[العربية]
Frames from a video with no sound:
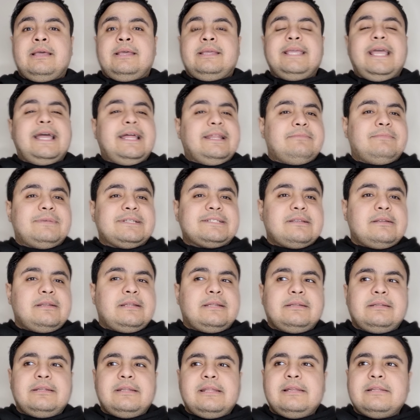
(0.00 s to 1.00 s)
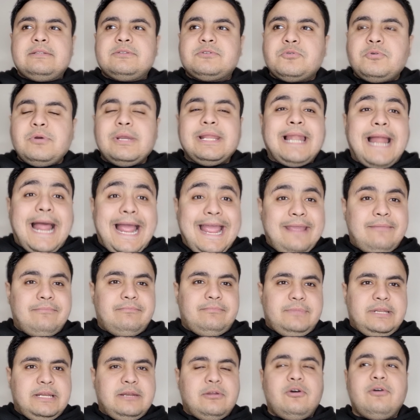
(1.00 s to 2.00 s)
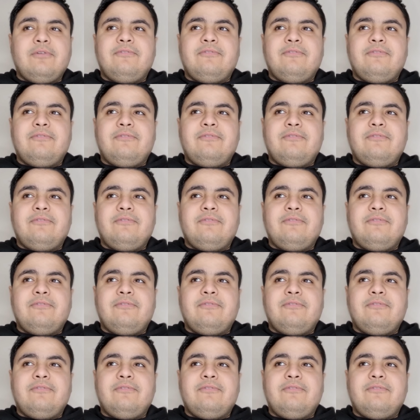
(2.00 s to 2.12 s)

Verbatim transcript: يعني مثلا الذوق العام اللي هو